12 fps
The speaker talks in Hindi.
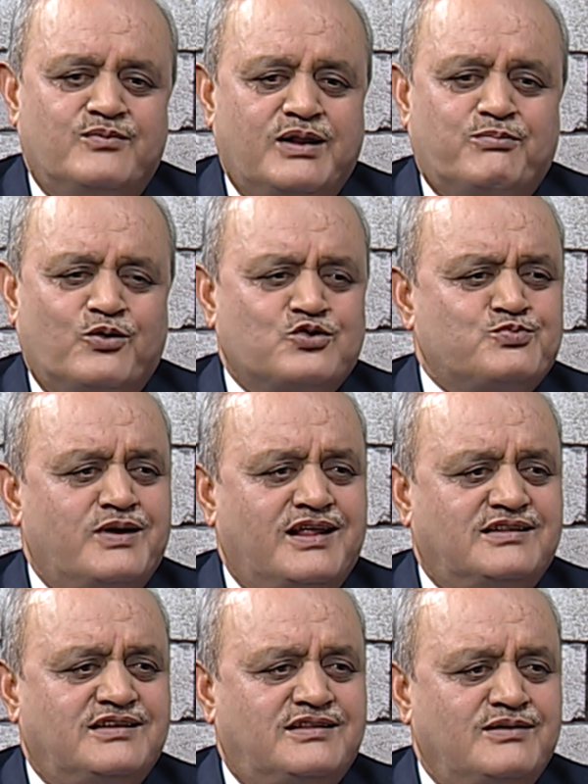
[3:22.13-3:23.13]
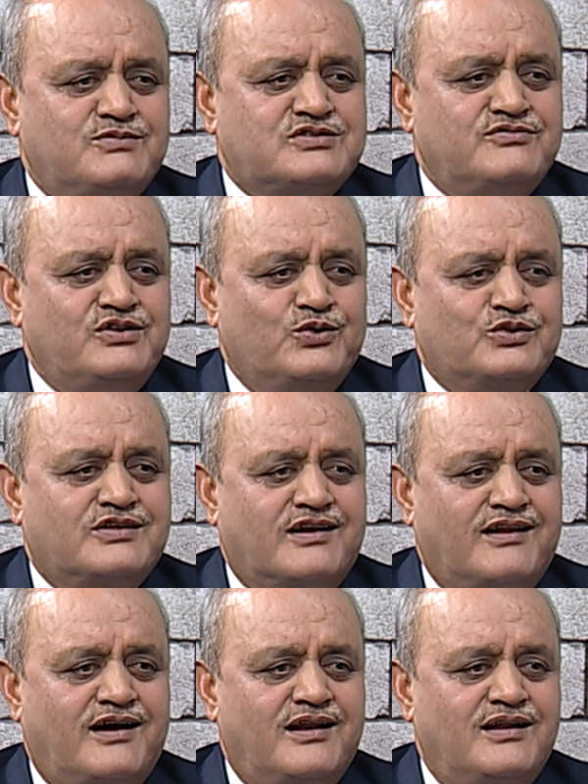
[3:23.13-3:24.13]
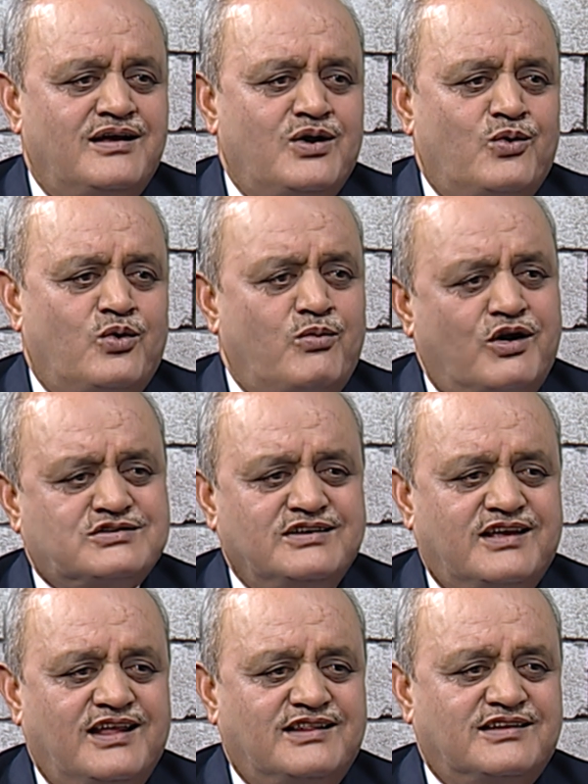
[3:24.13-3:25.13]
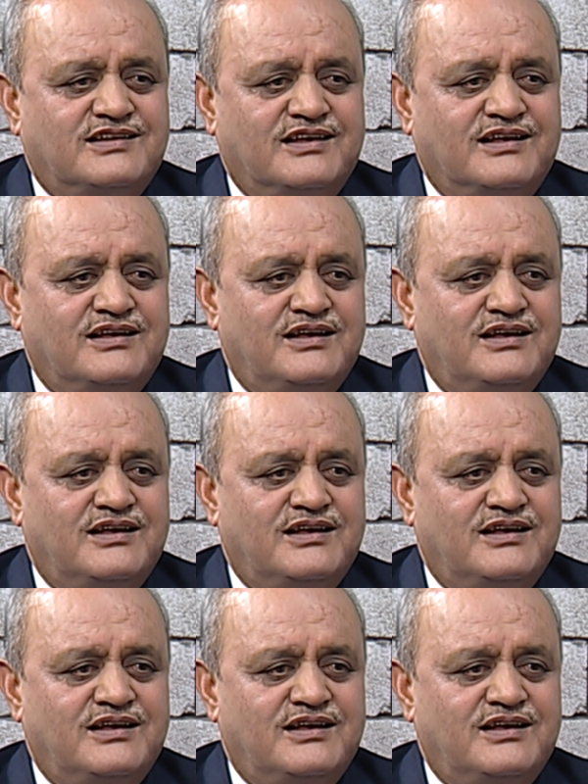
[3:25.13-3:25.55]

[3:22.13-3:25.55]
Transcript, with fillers: मेरे पड़ोस में रहते थे मिस्टर विनोद करनाल वो हम्म। बॉक्सिंग खेलते थे